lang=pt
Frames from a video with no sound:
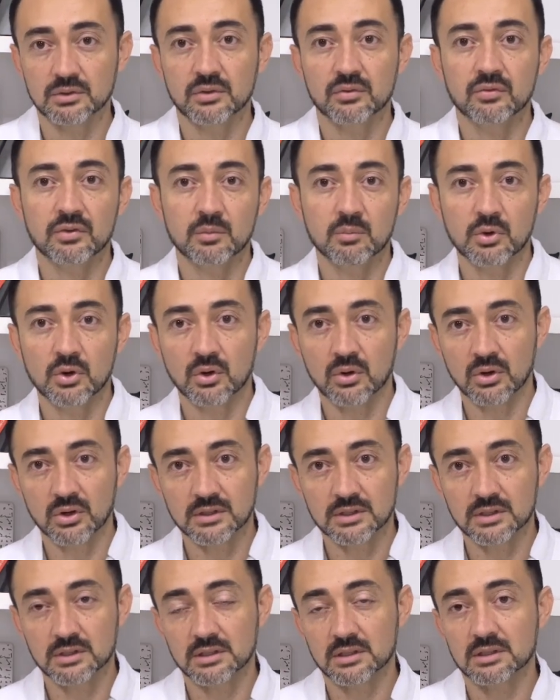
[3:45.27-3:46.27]
de
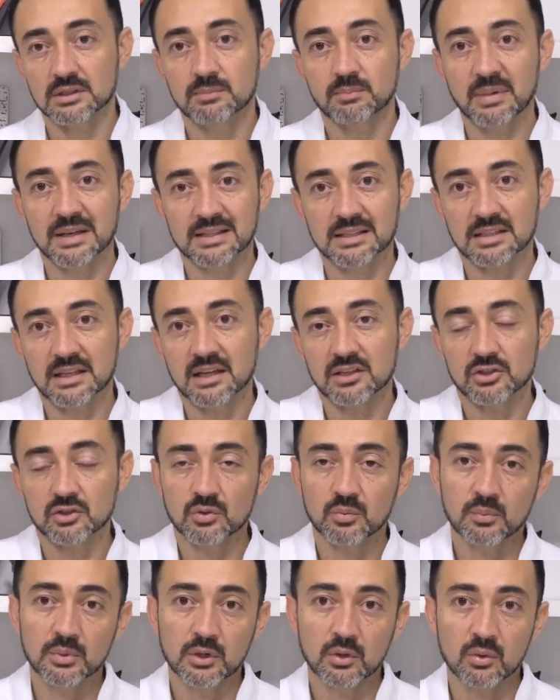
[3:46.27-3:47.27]
fibrose, essas passagens
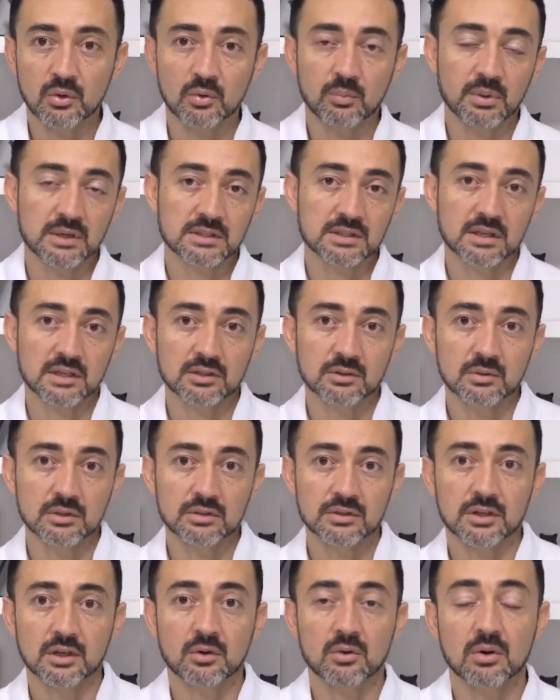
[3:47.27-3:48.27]
do piloro, passagem do
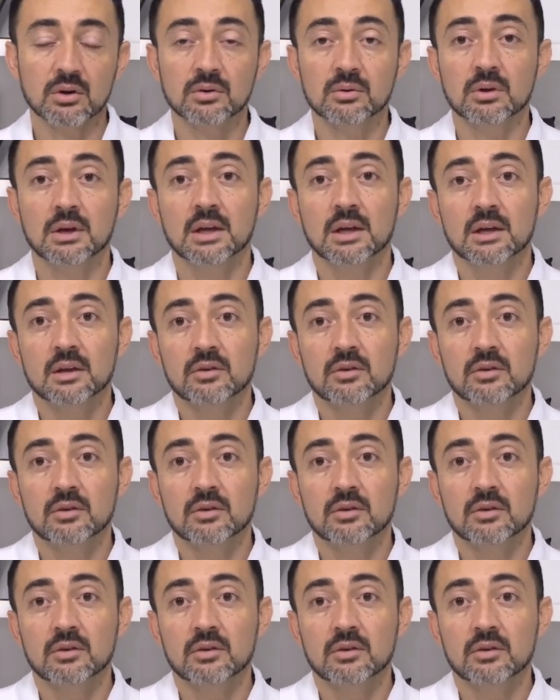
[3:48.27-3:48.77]
ileocecólico,